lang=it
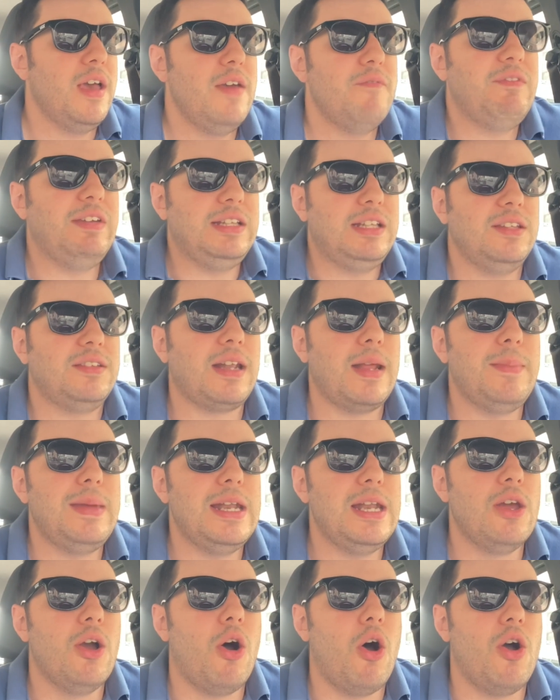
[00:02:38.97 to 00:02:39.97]
23
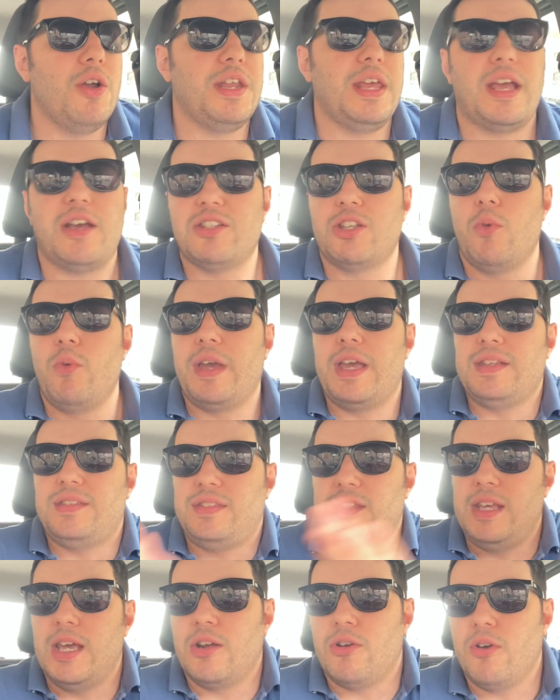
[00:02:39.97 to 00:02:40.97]
milioni, credo che
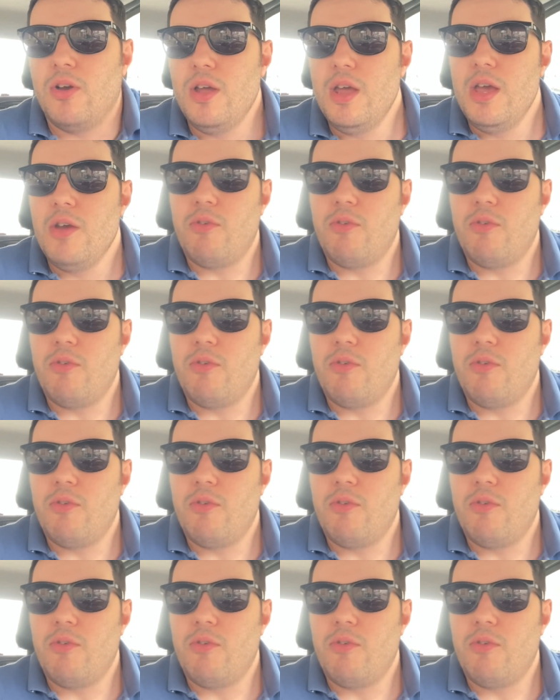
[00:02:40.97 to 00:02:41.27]
siano?